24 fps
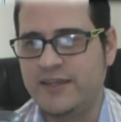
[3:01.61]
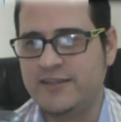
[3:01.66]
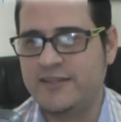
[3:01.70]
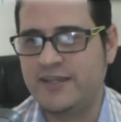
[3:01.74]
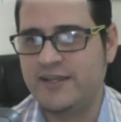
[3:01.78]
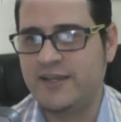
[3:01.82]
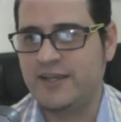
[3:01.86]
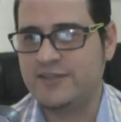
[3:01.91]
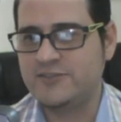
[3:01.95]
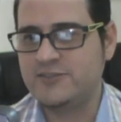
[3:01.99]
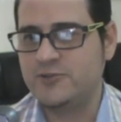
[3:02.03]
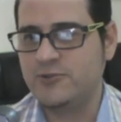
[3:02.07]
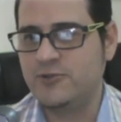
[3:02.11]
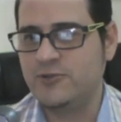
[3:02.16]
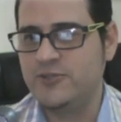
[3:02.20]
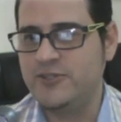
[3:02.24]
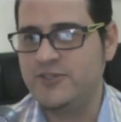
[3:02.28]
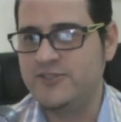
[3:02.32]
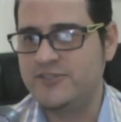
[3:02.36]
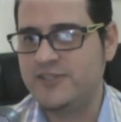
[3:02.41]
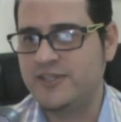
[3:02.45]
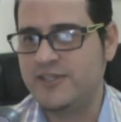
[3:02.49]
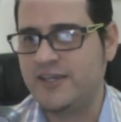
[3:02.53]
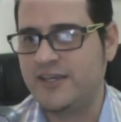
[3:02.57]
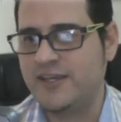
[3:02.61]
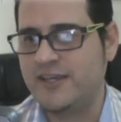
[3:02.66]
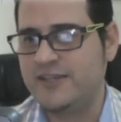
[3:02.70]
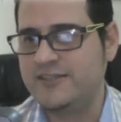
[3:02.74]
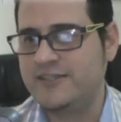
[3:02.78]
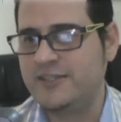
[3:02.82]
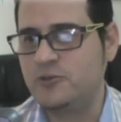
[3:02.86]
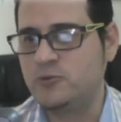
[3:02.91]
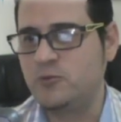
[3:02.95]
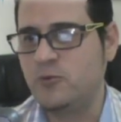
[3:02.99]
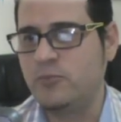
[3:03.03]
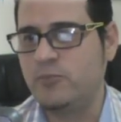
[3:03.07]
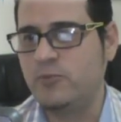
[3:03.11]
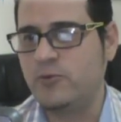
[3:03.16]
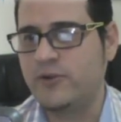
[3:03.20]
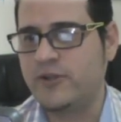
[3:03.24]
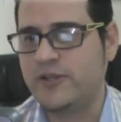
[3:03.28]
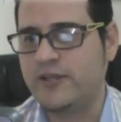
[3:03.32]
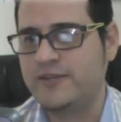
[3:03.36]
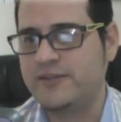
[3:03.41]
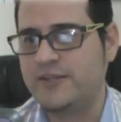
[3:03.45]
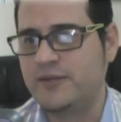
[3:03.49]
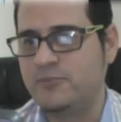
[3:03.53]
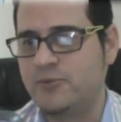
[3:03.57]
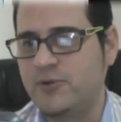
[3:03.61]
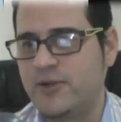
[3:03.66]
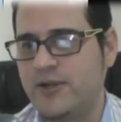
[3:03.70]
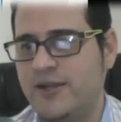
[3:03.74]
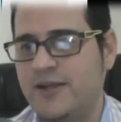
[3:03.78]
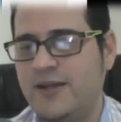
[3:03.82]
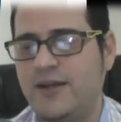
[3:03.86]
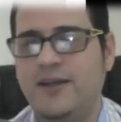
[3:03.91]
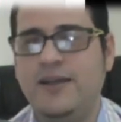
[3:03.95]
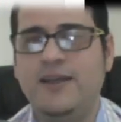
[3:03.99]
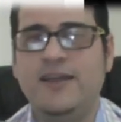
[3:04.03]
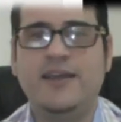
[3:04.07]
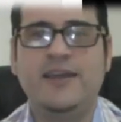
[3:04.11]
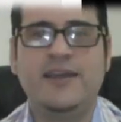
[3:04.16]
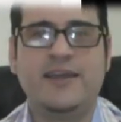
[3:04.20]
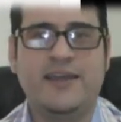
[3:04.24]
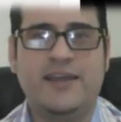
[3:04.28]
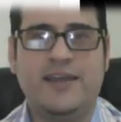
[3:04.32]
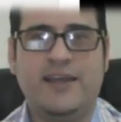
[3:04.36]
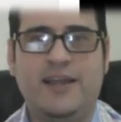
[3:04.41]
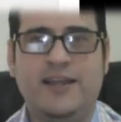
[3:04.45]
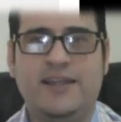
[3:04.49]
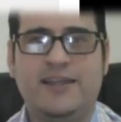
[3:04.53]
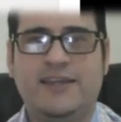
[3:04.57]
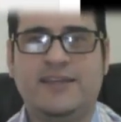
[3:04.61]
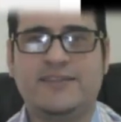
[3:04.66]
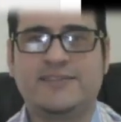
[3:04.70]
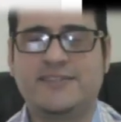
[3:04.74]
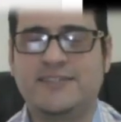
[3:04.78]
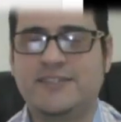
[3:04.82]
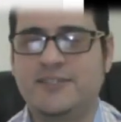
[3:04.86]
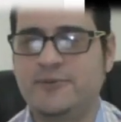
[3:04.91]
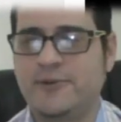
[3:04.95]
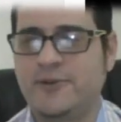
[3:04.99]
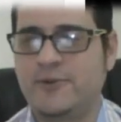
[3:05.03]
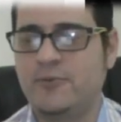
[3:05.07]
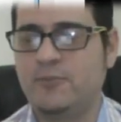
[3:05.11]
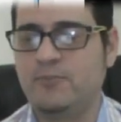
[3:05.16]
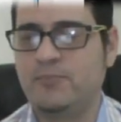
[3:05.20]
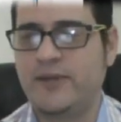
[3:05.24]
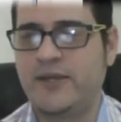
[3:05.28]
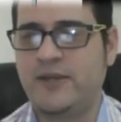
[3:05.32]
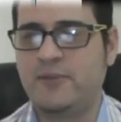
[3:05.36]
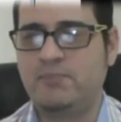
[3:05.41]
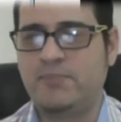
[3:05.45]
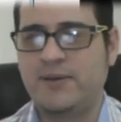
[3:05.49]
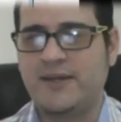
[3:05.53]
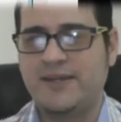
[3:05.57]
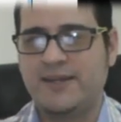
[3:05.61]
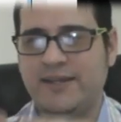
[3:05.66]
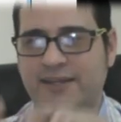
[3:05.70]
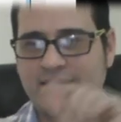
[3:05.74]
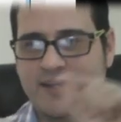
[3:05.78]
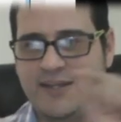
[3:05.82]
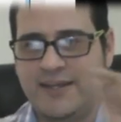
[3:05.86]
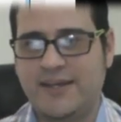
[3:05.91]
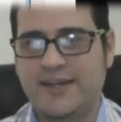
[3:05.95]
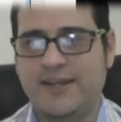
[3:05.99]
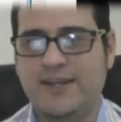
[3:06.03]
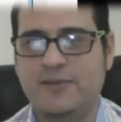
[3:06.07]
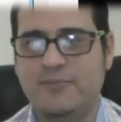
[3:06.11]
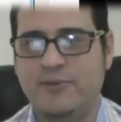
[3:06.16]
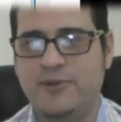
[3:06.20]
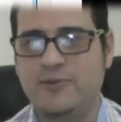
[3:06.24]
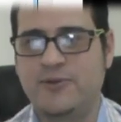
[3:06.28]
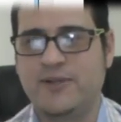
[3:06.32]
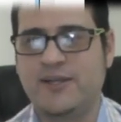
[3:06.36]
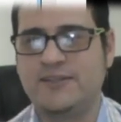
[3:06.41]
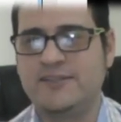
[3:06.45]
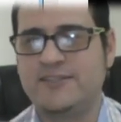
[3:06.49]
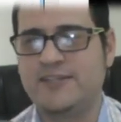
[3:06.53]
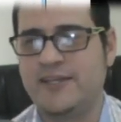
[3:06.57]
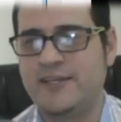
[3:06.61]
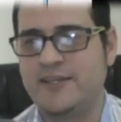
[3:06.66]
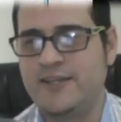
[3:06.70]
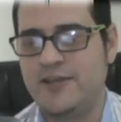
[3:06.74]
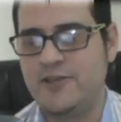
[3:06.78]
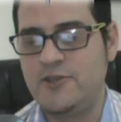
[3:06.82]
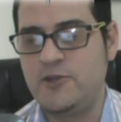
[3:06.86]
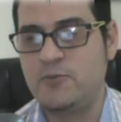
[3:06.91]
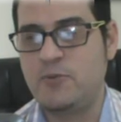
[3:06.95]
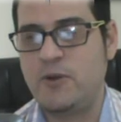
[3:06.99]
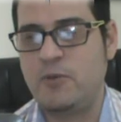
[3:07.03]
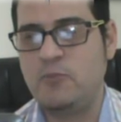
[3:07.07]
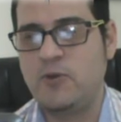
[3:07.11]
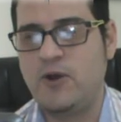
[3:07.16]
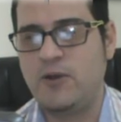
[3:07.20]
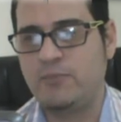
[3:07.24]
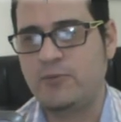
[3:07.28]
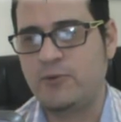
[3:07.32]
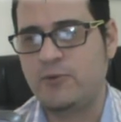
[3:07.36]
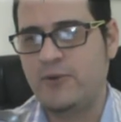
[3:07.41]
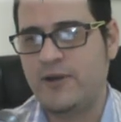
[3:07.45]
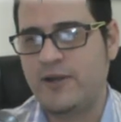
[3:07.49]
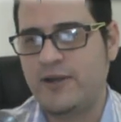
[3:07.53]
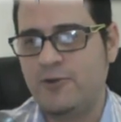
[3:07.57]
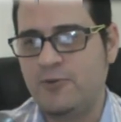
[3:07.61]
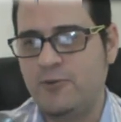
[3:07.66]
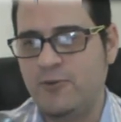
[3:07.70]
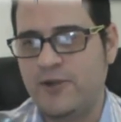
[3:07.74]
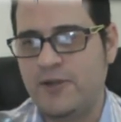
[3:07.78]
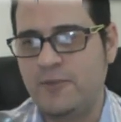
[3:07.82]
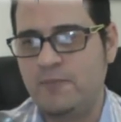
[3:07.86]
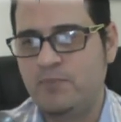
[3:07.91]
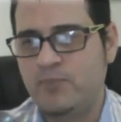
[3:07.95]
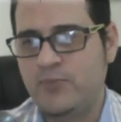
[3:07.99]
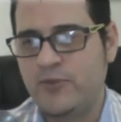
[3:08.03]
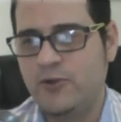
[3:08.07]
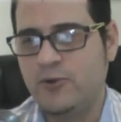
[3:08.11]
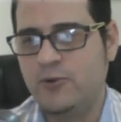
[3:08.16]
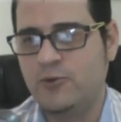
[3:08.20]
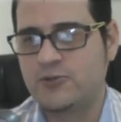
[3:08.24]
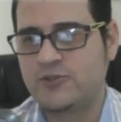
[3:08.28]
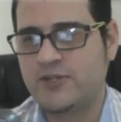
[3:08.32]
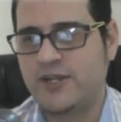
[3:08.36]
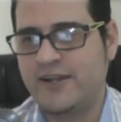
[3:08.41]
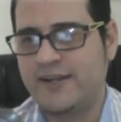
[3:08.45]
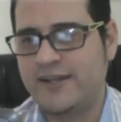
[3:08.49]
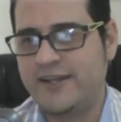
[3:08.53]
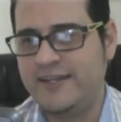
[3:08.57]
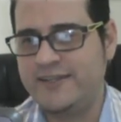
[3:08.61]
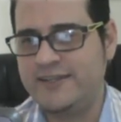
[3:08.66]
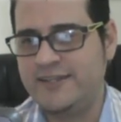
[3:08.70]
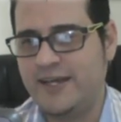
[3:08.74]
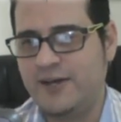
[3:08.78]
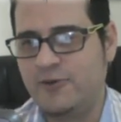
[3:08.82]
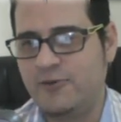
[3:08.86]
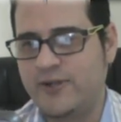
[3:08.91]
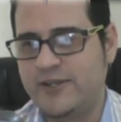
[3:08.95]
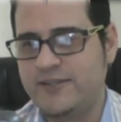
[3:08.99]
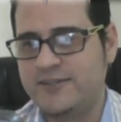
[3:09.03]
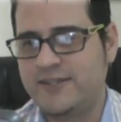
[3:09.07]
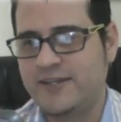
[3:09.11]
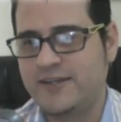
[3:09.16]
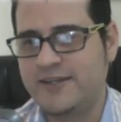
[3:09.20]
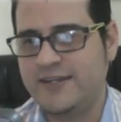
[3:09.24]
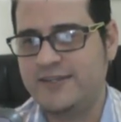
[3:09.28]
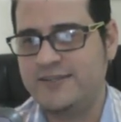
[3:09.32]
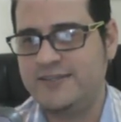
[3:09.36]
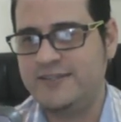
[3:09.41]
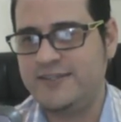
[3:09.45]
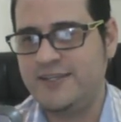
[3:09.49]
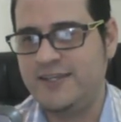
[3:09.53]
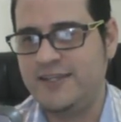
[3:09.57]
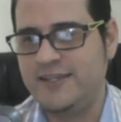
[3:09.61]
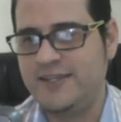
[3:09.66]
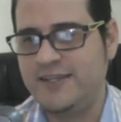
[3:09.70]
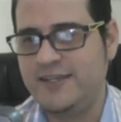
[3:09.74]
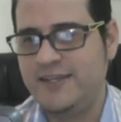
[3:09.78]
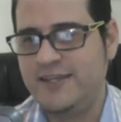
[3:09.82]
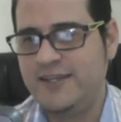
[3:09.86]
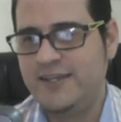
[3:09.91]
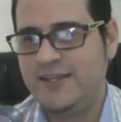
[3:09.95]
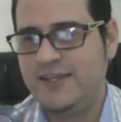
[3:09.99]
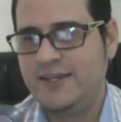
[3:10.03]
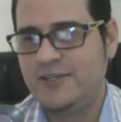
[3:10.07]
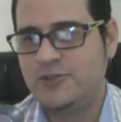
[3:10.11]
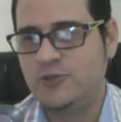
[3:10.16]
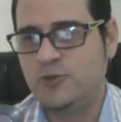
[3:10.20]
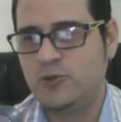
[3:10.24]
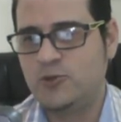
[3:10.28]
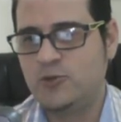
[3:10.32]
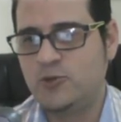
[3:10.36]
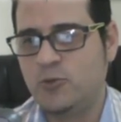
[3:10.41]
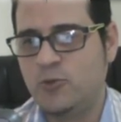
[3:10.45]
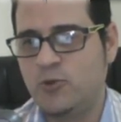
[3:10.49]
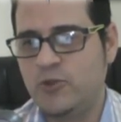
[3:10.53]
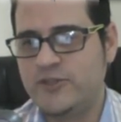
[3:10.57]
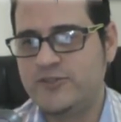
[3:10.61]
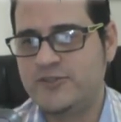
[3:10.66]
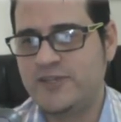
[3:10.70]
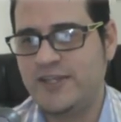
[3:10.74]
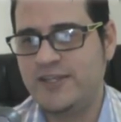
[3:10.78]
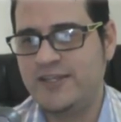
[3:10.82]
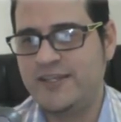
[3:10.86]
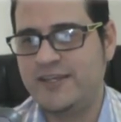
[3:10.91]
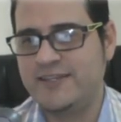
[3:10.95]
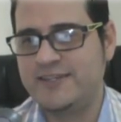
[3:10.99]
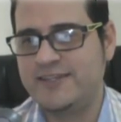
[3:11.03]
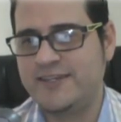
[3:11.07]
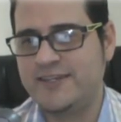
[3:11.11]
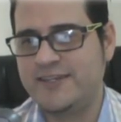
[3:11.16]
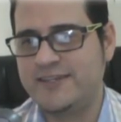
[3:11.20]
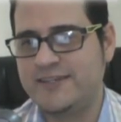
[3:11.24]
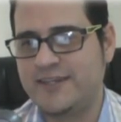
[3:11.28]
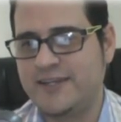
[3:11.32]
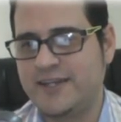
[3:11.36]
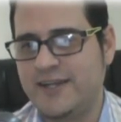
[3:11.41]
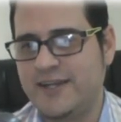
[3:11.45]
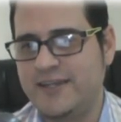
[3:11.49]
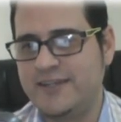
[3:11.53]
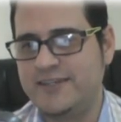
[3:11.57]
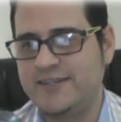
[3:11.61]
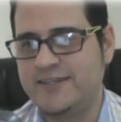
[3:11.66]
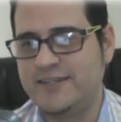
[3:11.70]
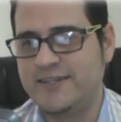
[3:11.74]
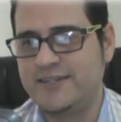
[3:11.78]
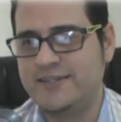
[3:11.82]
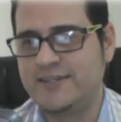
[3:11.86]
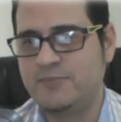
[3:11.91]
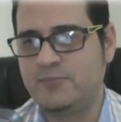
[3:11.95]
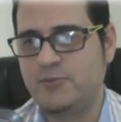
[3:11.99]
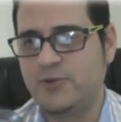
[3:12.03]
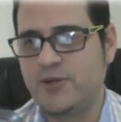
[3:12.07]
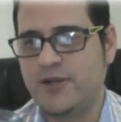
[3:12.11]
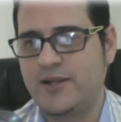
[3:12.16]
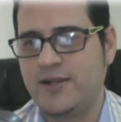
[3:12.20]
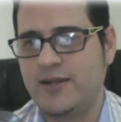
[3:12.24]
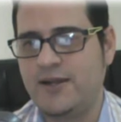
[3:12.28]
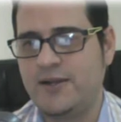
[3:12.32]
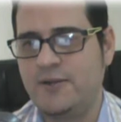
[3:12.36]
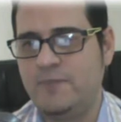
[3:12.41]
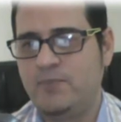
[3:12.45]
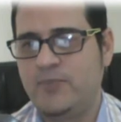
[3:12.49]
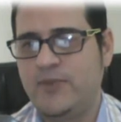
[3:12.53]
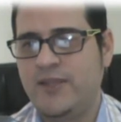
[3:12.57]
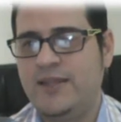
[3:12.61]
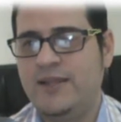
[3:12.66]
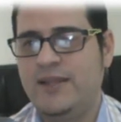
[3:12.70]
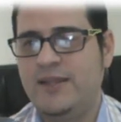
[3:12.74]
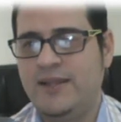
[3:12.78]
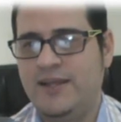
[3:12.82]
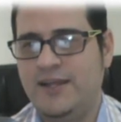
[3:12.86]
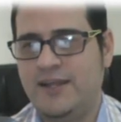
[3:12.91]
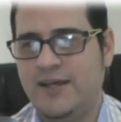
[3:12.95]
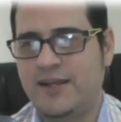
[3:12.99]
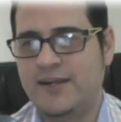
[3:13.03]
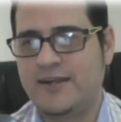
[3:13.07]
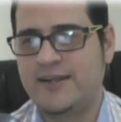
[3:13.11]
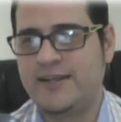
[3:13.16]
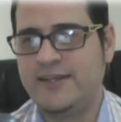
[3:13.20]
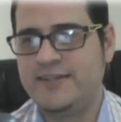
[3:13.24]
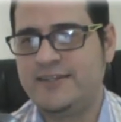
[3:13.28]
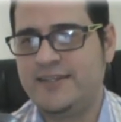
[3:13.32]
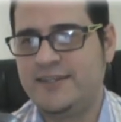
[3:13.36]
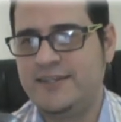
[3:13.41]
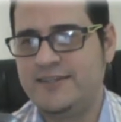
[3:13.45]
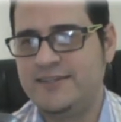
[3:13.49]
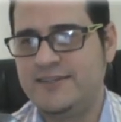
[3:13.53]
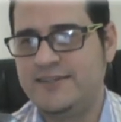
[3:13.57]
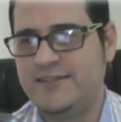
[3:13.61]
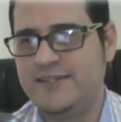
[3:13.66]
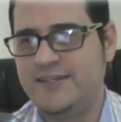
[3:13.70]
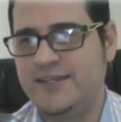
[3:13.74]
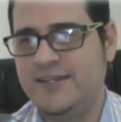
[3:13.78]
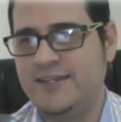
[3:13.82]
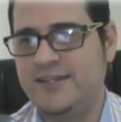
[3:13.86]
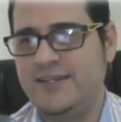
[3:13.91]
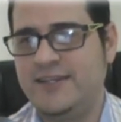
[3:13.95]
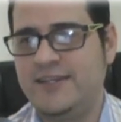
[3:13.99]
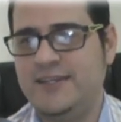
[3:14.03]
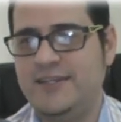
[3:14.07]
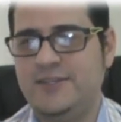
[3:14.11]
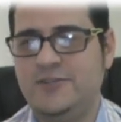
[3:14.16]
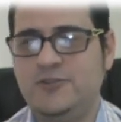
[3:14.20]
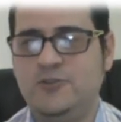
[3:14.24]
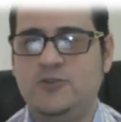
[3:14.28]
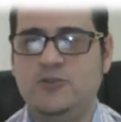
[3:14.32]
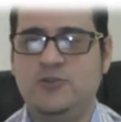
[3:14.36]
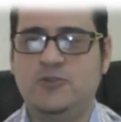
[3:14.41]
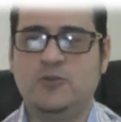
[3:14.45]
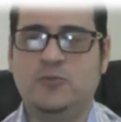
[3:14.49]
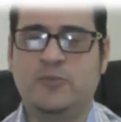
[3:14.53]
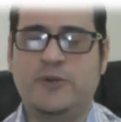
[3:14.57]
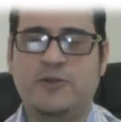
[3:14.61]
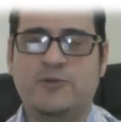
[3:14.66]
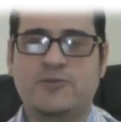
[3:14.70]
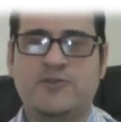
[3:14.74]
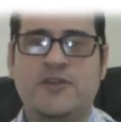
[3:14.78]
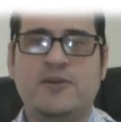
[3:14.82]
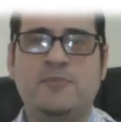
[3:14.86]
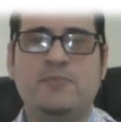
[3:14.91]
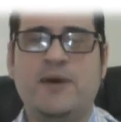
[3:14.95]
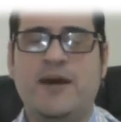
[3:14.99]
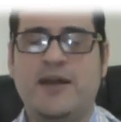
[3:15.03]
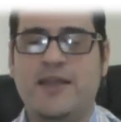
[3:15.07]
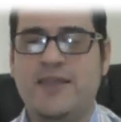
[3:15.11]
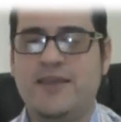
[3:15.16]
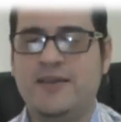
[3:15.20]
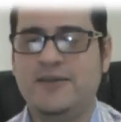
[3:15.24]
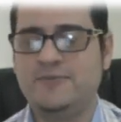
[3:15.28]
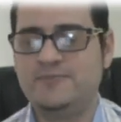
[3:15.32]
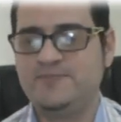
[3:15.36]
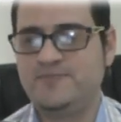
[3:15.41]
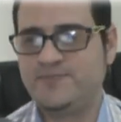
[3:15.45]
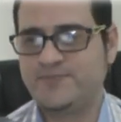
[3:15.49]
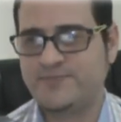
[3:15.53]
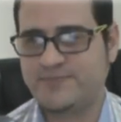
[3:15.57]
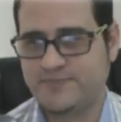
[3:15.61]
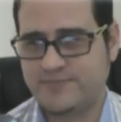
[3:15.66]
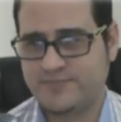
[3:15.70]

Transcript: En este caso nos dice que es este tubo porque está por acá el que se debe romper para generar la mayor cantidad de daños. Vamos a probar ahora otra red. Ahora esta red tiene dos tubos de salida, este que está acá y este que está por acá. La red tiene numerosas mallas.